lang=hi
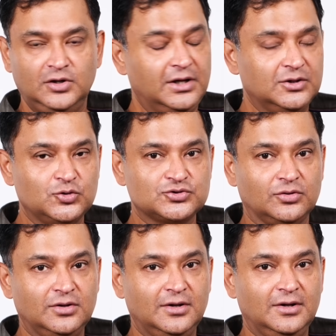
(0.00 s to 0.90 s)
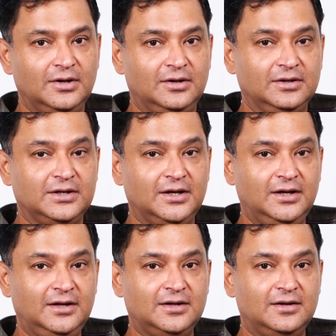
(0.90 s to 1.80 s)
ठीक है दोस्तों ये
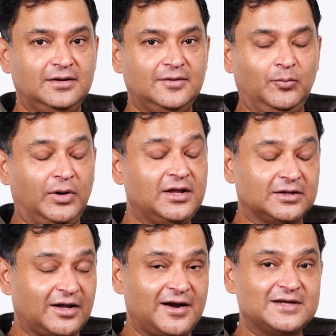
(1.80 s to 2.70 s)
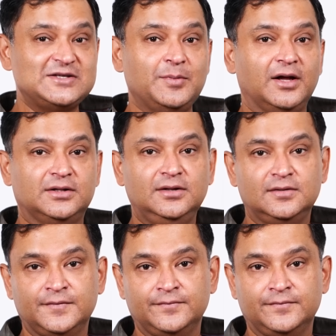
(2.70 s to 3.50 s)
बड़ी खतरनाक सी बात है